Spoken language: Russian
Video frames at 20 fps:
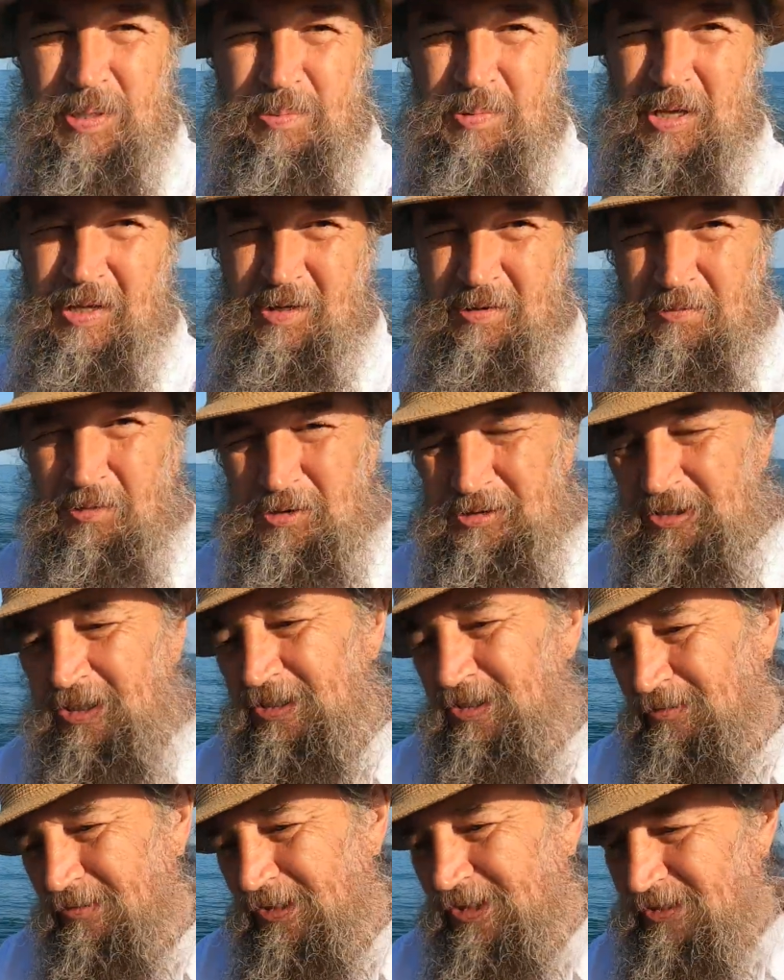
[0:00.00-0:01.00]
примеры. Вот
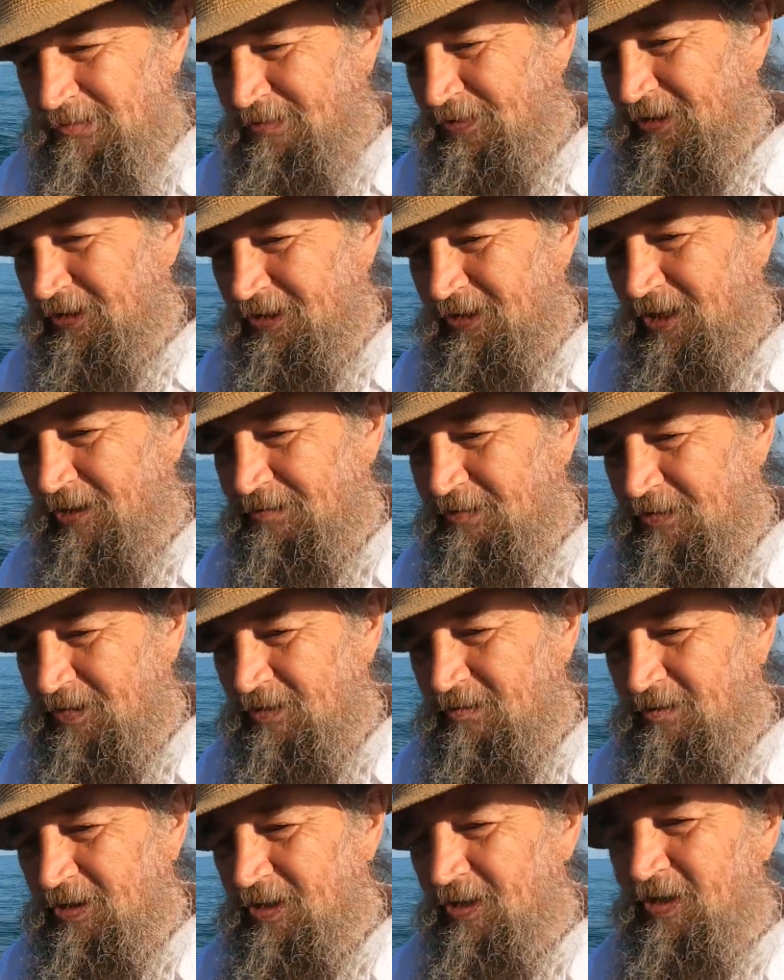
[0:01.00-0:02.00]
этого
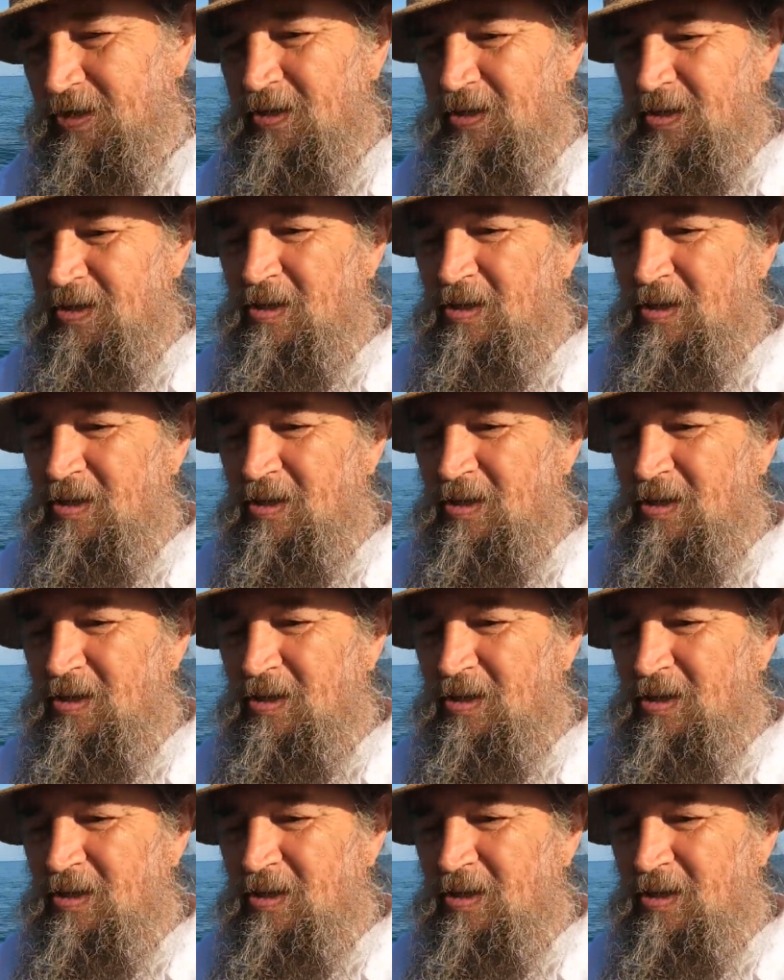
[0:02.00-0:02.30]
сфотографировали,